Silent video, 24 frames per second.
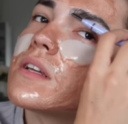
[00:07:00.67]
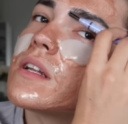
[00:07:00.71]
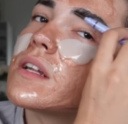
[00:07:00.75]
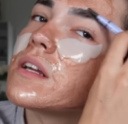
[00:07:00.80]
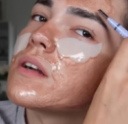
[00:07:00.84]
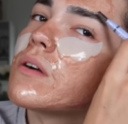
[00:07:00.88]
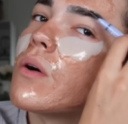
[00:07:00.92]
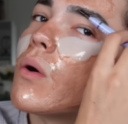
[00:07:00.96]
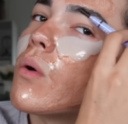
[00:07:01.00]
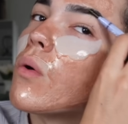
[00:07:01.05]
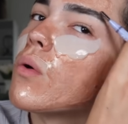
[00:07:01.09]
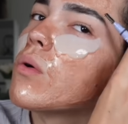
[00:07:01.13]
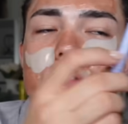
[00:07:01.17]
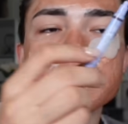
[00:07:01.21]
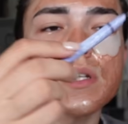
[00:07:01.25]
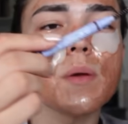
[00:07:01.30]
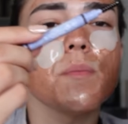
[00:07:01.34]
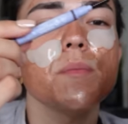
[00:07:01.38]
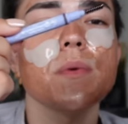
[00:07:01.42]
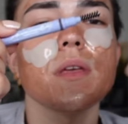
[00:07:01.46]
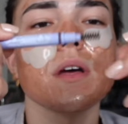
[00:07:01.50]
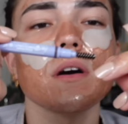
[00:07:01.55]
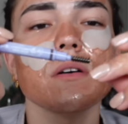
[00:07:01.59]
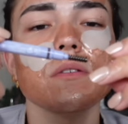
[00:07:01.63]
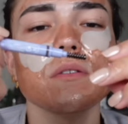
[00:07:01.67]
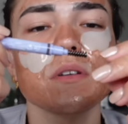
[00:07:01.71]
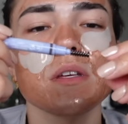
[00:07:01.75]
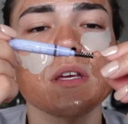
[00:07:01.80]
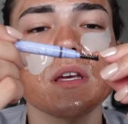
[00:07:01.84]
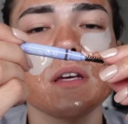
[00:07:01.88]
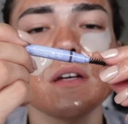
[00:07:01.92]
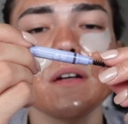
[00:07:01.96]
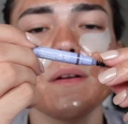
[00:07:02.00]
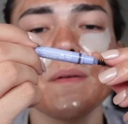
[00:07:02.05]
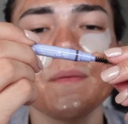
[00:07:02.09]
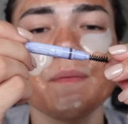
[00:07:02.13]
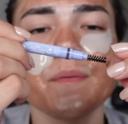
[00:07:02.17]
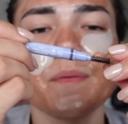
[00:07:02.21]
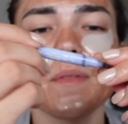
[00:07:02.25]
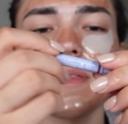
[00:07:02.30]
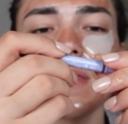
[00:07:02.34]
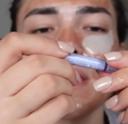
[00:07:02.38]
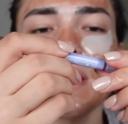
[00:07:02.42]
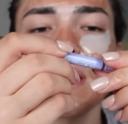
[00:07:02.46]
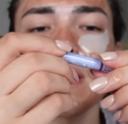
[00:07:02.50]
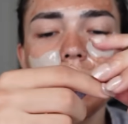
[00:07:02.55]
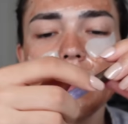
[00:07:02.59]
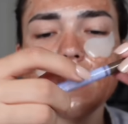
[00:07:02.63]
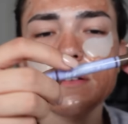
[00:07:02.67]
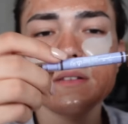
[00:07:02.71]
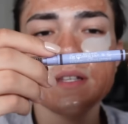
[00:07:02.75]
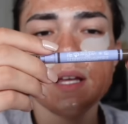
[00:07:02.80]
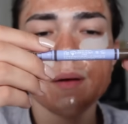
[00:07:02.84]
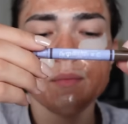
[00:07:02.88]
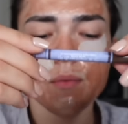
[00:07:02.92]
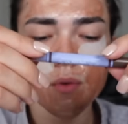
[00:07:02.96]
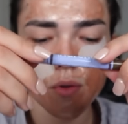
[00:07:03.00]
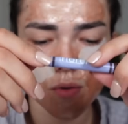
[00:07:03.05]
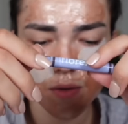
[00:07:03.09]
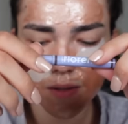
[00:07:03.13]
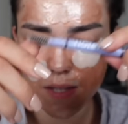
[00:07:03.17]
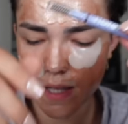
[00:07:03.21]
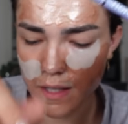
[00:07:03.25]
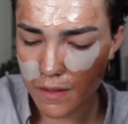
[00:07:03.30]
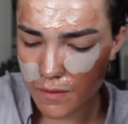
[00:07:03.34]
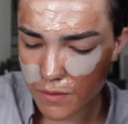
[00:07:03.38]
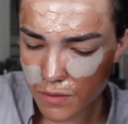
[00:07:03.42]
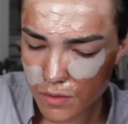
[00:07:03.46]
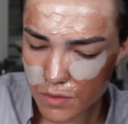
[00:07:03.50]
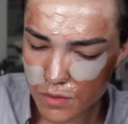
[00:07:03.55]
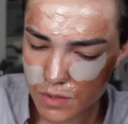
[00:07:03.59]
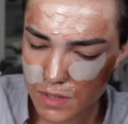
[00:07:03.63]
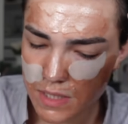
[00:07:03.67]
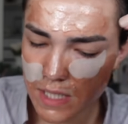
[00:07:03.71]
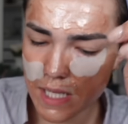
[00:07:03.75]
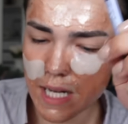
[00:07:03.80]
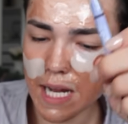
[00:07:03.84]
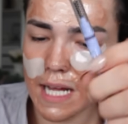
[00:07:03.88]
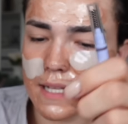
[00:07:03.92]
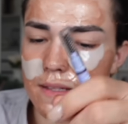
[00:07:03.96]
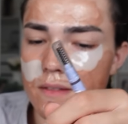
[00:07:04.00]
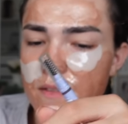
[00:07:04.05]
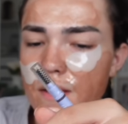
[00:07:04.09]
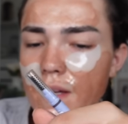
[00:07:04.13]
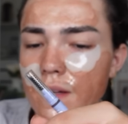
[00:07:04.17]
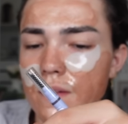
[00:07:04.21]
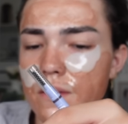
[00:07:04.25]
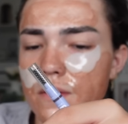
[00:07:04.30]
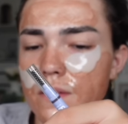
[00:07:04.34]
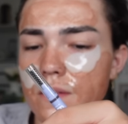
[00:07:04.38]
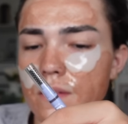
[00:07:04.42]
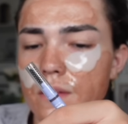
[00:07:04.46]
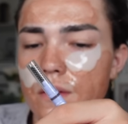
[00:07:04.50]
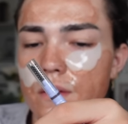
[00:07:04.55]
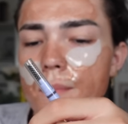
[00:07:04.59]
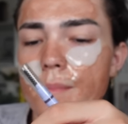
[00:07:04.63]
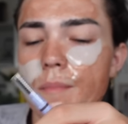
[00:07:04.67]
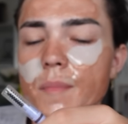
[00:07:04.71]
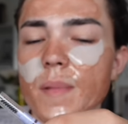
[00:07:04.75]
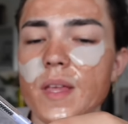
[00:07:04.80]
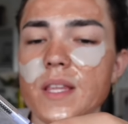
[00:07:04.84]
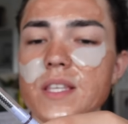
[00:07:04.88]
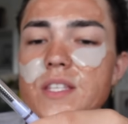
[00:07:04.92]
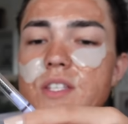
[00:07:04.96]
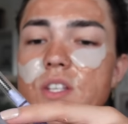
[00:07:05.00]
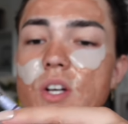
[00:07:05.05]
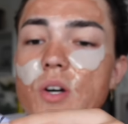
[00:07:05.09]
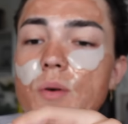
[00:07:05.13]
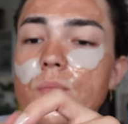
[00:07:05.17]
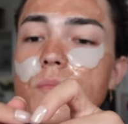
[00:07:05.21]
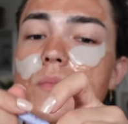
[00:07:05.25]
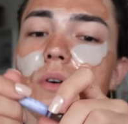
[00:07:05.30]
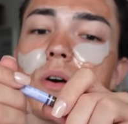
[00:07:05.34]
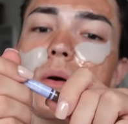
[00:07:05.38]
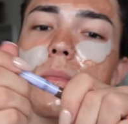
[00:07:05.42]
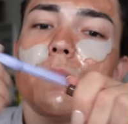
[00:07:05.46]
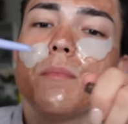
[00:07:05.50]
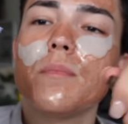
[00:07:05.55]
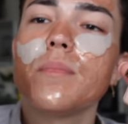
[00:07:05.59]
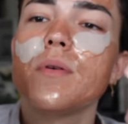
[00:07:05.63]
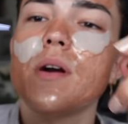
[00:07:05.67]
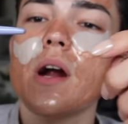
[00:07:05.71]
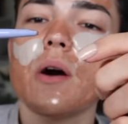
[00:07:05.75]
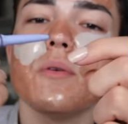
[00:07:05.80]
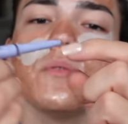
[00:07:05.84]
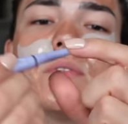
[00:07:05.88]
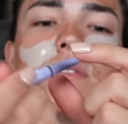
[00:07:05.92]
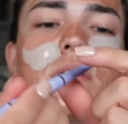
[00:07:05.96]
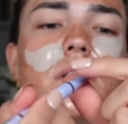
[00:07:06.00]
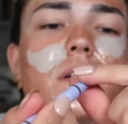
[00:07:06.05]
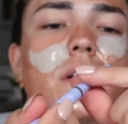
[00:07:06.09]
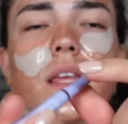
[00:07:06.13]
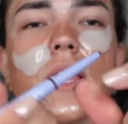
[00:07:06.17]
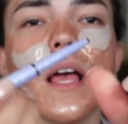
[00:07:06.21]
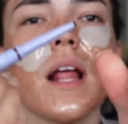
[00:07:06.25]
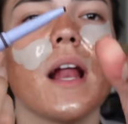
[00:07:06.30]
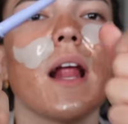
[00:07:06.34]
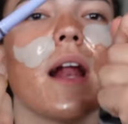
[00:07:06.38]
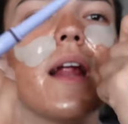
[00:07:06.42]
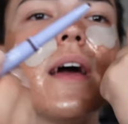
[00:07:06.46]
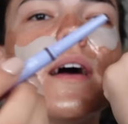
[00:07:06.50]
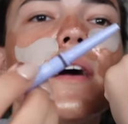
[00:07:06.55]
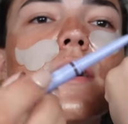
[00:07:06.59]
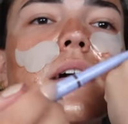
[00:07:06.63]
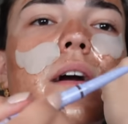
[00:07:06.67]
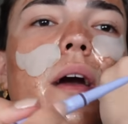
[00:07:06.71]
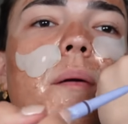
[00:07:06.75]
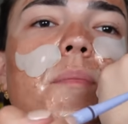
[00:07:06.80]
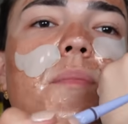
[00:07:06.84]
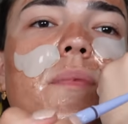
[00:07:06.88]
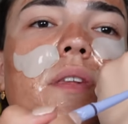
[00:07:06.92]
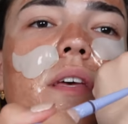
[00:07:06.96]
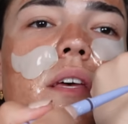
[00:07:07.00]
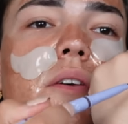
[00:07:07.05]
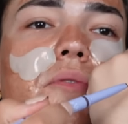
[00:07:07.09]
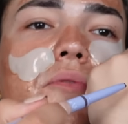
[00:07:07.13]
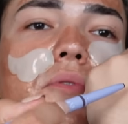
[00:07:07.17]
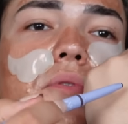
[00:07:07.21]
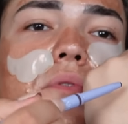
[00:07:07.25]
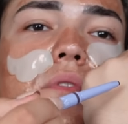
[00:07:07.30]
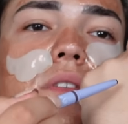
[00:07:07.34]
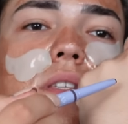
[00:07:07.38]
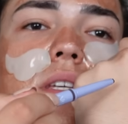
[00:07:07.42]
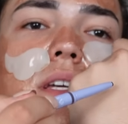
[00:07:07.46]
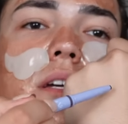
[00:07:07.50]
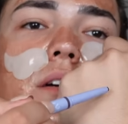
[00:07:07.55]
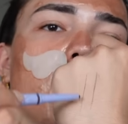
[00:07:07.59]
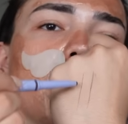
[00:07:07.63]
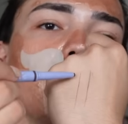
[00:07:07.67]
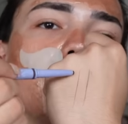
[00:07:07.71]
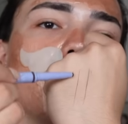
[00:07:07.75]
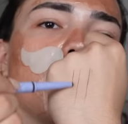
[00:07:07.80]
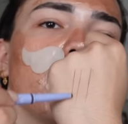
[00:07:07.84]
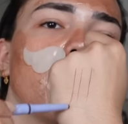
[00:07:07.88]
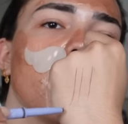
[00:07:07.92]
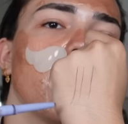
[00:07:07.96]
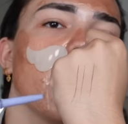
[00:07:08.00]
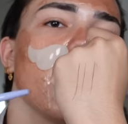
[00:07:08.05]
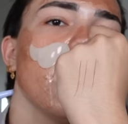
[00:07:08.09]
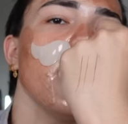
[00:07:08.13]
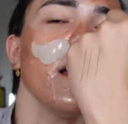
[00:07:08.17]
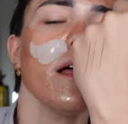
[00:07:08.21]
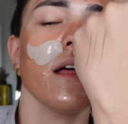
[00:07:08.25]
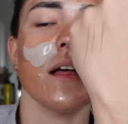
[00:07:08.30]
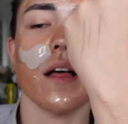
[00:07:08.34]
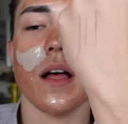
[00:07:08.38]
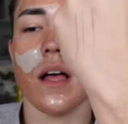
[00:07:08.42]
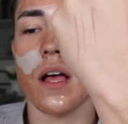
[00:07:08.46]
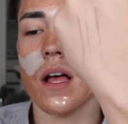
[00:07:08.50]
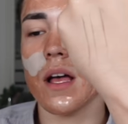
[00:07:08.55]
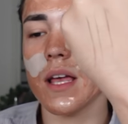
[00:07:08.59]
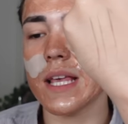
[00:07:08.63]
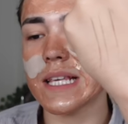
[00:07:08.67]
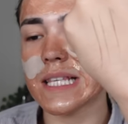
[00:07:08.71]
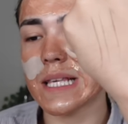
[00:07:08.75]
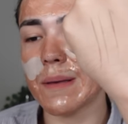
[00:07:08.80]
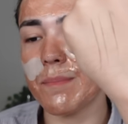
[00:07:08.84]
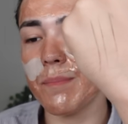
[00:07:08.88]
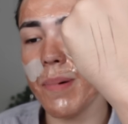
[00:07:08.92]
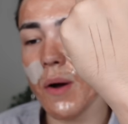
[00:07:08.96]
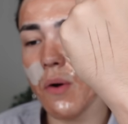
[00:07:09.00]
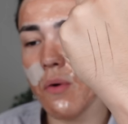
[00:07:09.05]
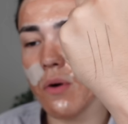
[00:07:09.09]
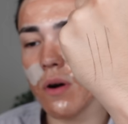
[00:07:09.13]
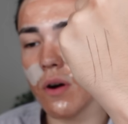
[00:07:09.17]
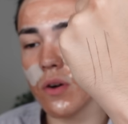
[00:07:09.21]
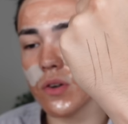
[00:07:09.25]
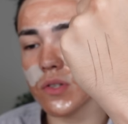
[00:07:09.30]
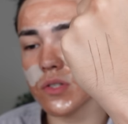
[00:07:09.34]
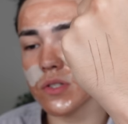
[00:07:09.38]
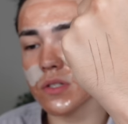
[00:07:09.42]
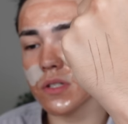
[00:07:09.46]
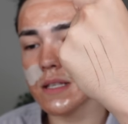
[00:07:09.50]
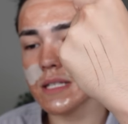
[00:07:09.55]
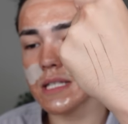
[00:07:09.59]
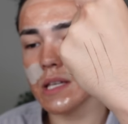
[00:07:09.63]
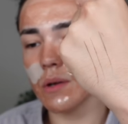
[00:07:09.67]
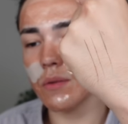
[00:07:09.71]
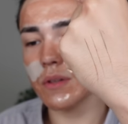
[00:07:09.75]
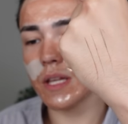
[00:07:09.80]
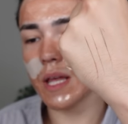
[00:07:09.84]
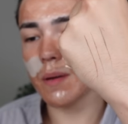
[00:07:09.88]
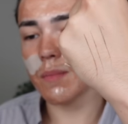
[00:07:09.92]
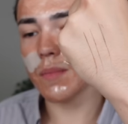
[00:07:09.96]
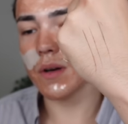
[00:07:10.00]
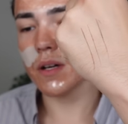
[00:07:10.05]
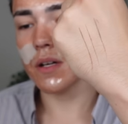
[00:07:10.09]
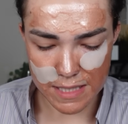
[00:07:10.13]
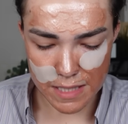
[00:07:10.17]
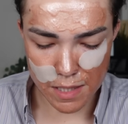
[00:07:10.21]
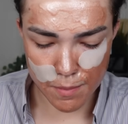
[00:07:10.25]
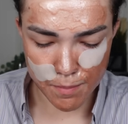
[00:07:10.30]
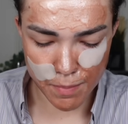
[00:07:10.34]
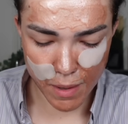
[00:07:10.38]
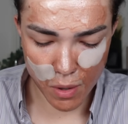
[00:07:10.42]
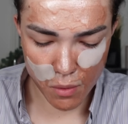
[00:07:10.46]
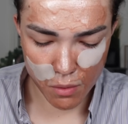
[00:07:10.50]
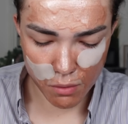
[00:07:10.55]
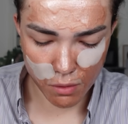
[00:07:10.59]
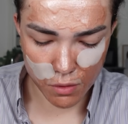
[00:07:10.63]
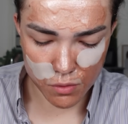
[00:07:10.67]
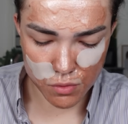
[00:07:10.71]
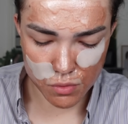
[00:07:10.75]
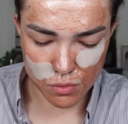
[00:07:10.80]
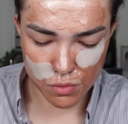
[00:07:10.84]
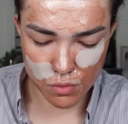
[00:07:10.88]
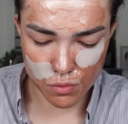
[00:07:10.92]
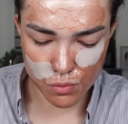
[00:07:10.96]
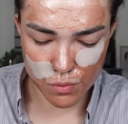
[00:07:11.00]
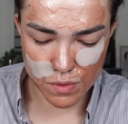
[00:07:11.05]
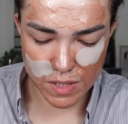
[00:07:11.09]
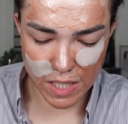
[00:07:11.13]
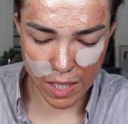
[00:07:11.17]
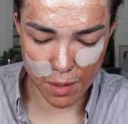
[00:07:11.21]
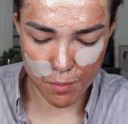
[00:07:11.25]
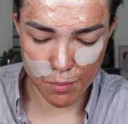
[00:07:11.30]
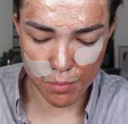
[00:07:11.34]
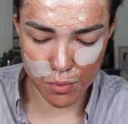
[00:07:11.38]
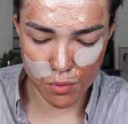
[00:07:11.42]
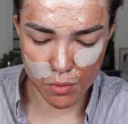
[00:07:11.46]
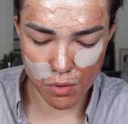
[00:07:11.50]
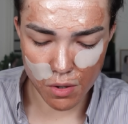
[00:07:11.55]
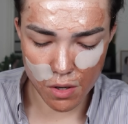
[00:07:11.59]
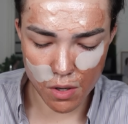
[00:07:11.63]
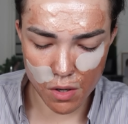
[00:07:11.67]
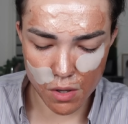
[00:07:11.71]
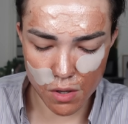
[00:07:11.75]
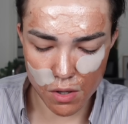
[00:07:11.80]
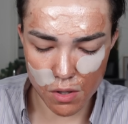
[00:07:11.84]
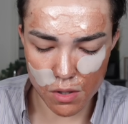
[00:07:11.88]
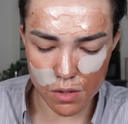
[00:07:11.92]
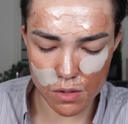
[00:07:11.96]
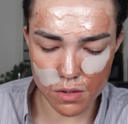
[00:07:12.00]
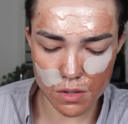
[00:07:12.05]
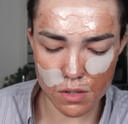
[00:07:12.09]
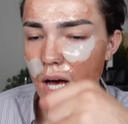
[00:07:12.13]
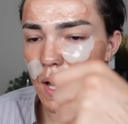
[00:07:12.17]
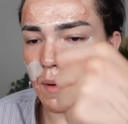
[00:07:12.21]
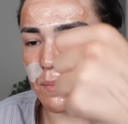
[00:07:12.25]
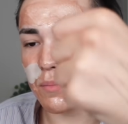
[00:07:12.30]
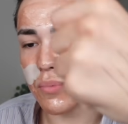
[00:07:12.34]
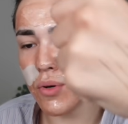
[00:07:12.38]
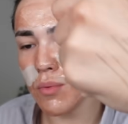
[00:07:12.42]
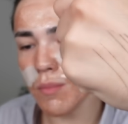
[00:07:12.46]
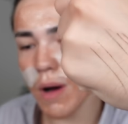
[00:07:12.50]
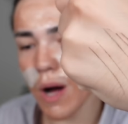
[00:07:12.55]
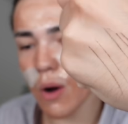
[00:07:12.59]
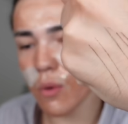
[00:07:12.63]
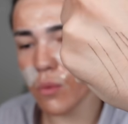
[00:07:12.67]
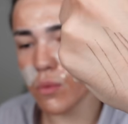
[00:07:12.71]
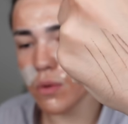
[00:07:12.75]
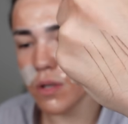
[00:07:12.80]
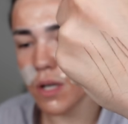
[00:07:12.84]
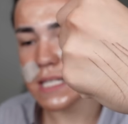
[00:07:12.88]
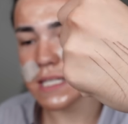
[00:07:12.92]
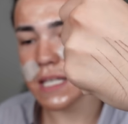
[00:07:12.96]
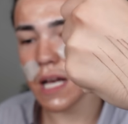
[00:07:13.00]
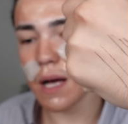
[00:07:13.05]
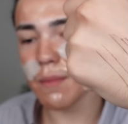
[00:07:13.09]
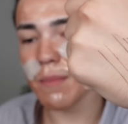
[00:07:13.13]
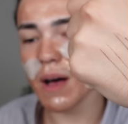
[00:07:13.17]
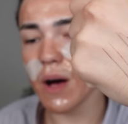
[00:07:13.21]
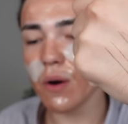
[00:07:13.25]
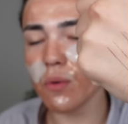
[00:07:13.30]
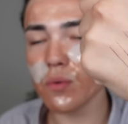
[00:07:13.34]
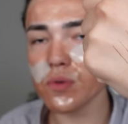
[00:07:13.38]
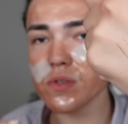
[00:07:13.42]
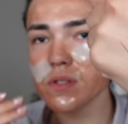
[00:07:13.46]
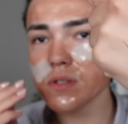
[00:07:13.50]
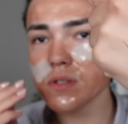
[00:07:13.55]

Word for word: Il est gros, j'aime bien, ok. Et en termes de teinte, j'ai la teinte Medium Brown. Et elle a l'air quand même très foncée. Ah, et c'est pas orange. Ça, on aime. C'est pas orange du tout. C'est un beau, euh, un beau marron. C'est un marron